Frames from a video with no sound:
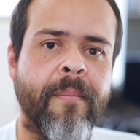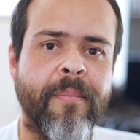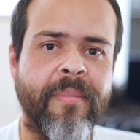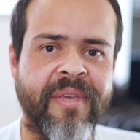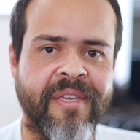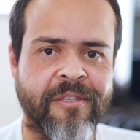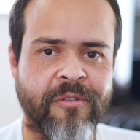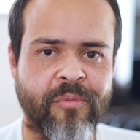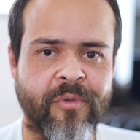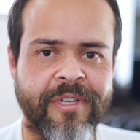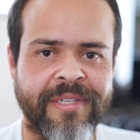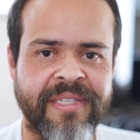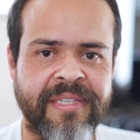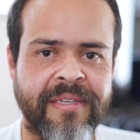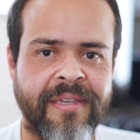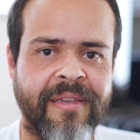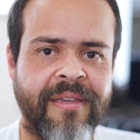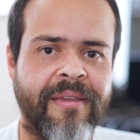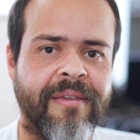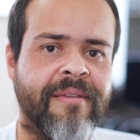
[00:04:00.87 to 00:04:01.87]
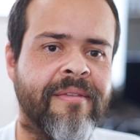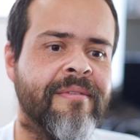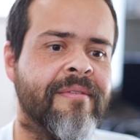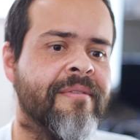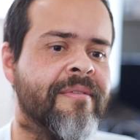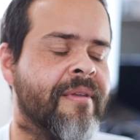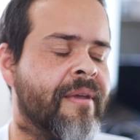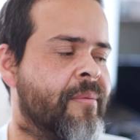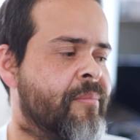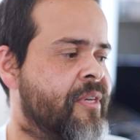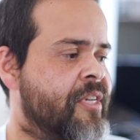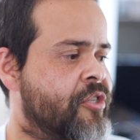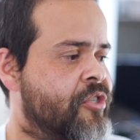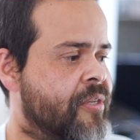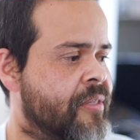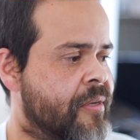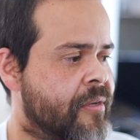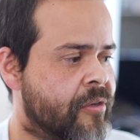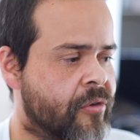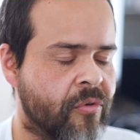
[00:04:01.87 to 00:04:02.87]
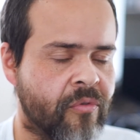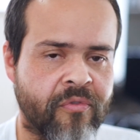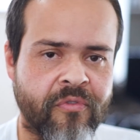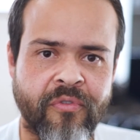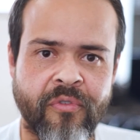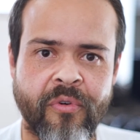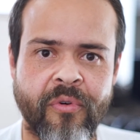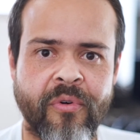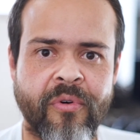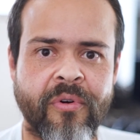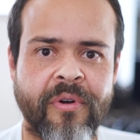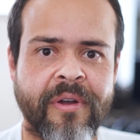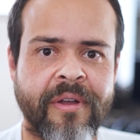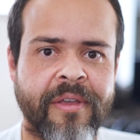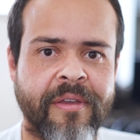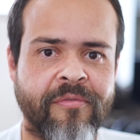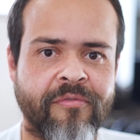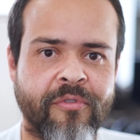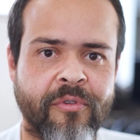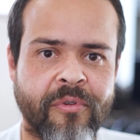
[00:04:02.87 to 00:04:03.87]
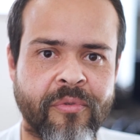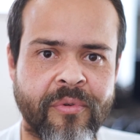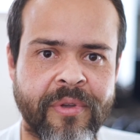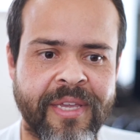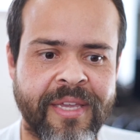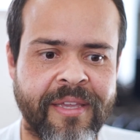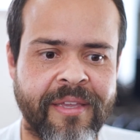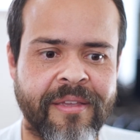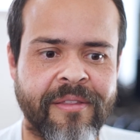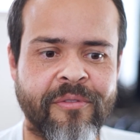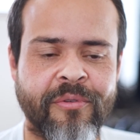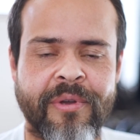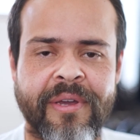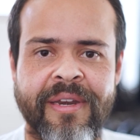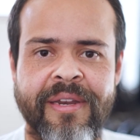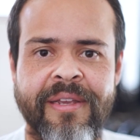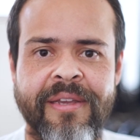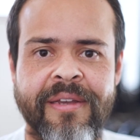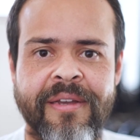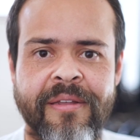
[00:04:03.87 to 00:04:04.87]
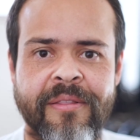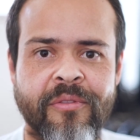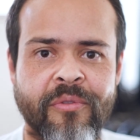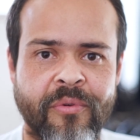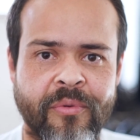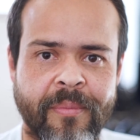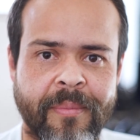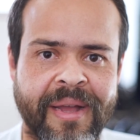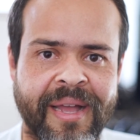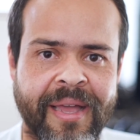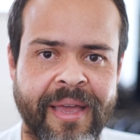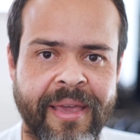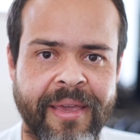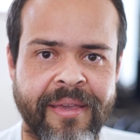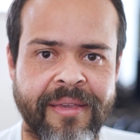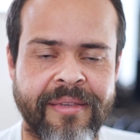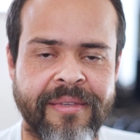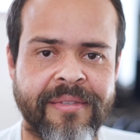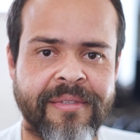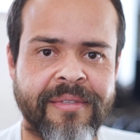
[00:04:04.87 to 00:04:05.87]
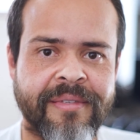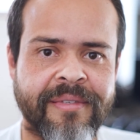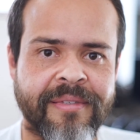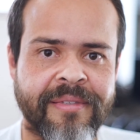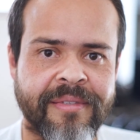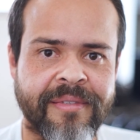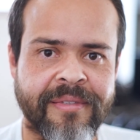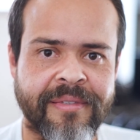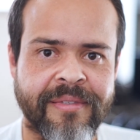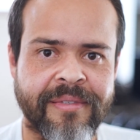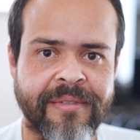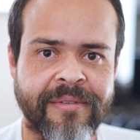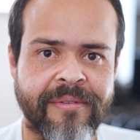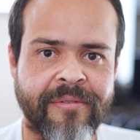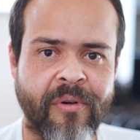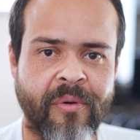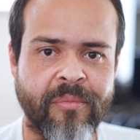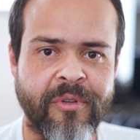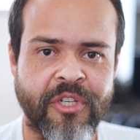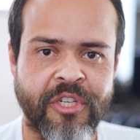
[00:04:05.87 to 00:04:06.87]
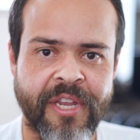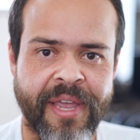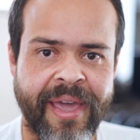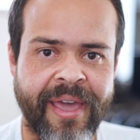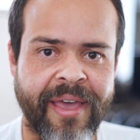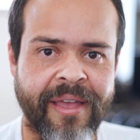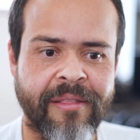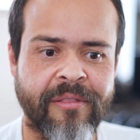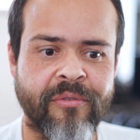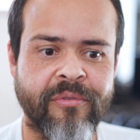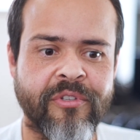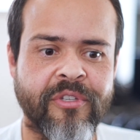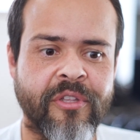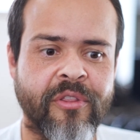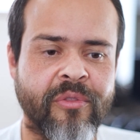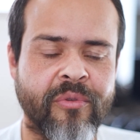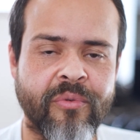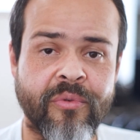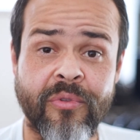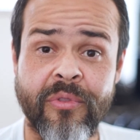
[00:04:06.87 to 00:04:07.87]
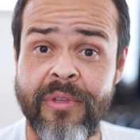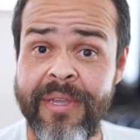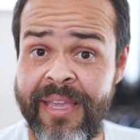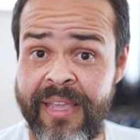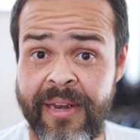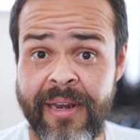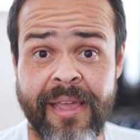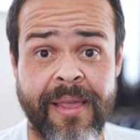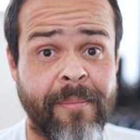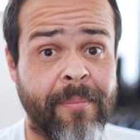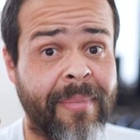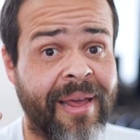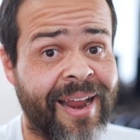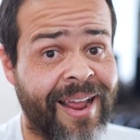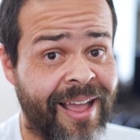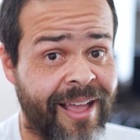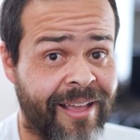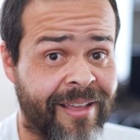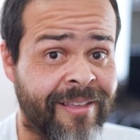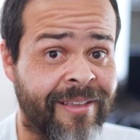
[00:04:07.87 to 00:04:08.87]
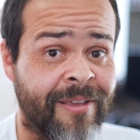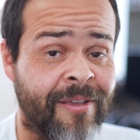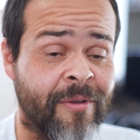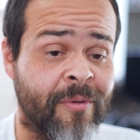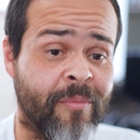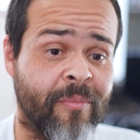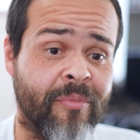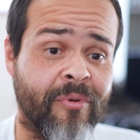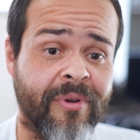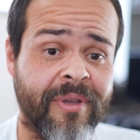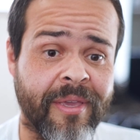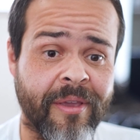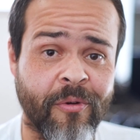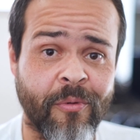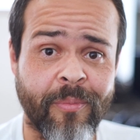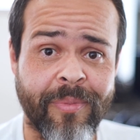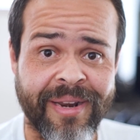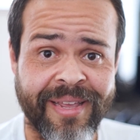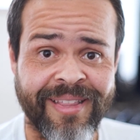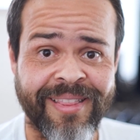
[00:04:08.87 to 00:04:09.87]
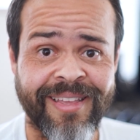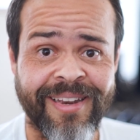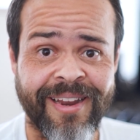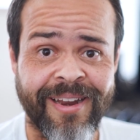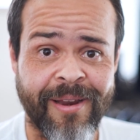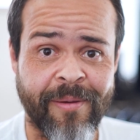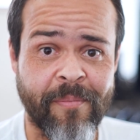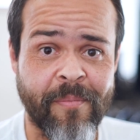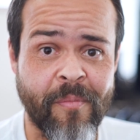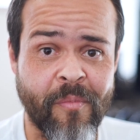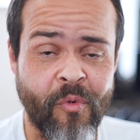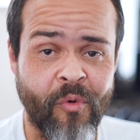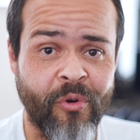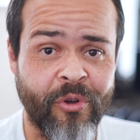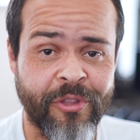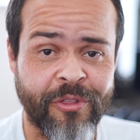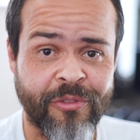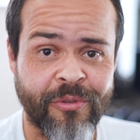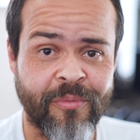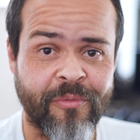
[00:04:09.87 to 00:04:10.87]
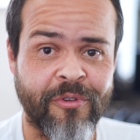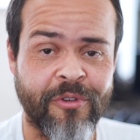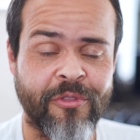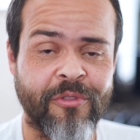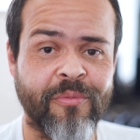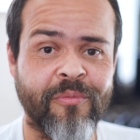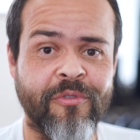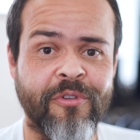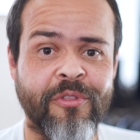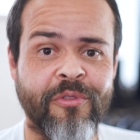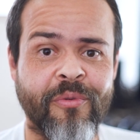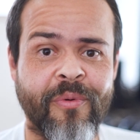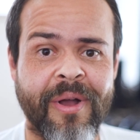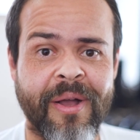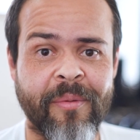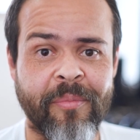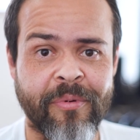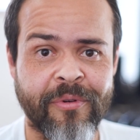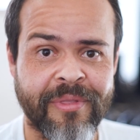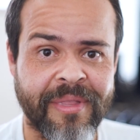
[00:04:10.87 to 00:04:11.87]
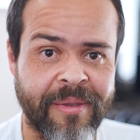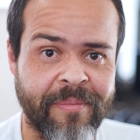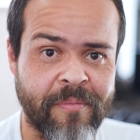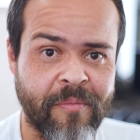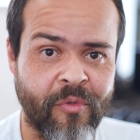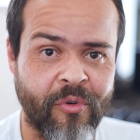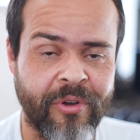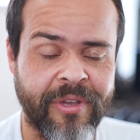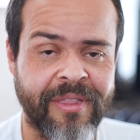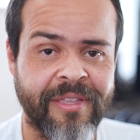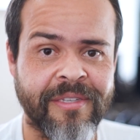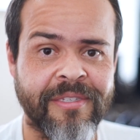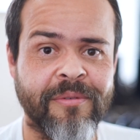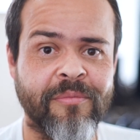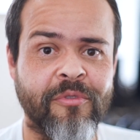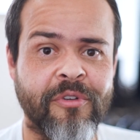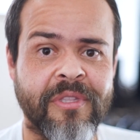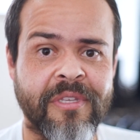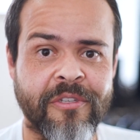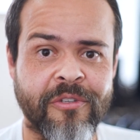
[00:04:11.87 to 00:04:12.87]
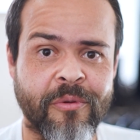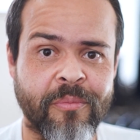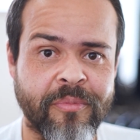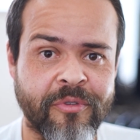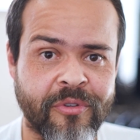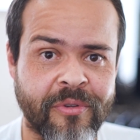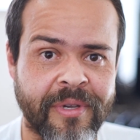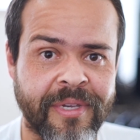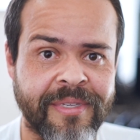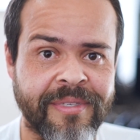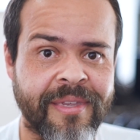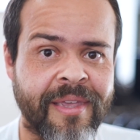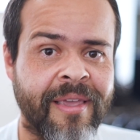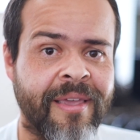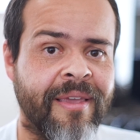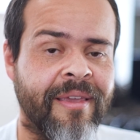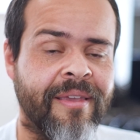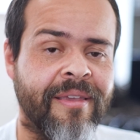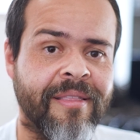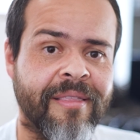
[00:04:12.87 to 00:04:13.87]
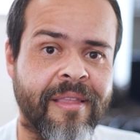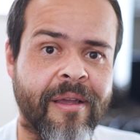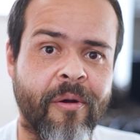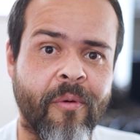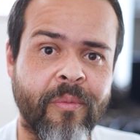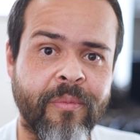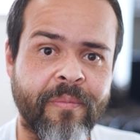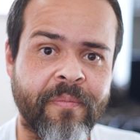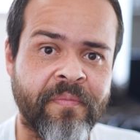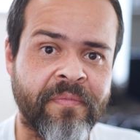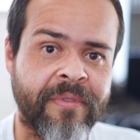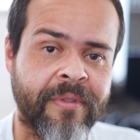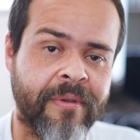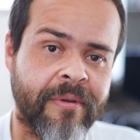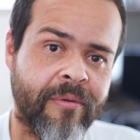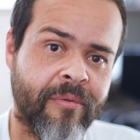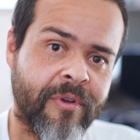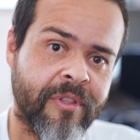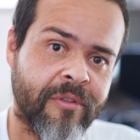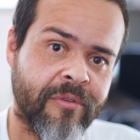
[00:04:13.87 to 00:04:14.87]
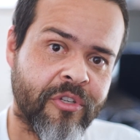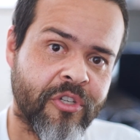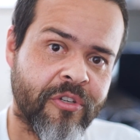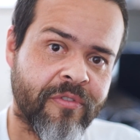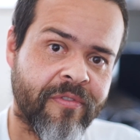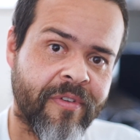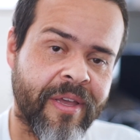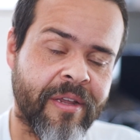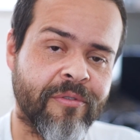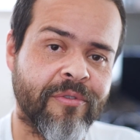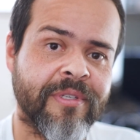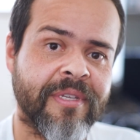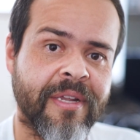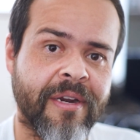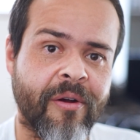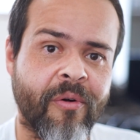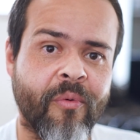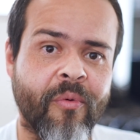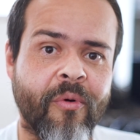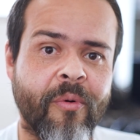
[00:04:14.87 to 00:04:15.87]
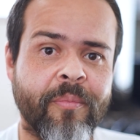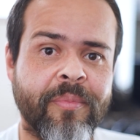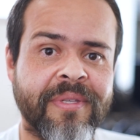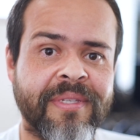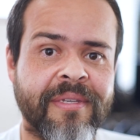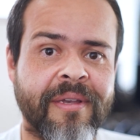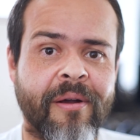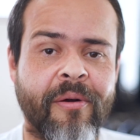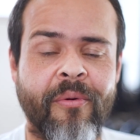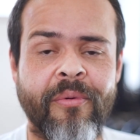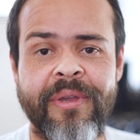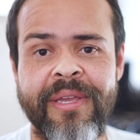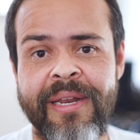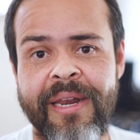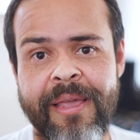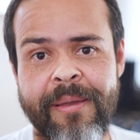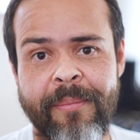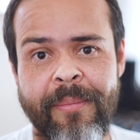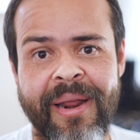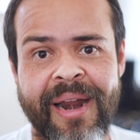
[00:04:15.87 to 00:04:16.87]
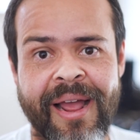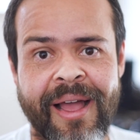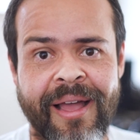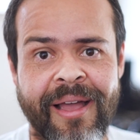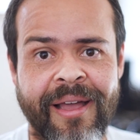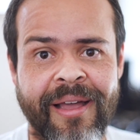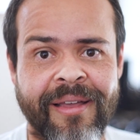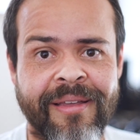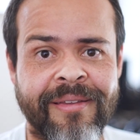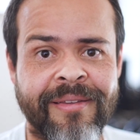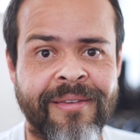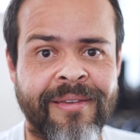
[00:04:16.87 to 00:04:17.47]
Mesmo assim, à medida que eu for evoluindo, criando mais objetos e tudo, e que lembrar, porque o Blender ele é muito, muito, muito amplo, tem muitas e muitas opções, então, quando eu estiver usando alguma opção e lembrar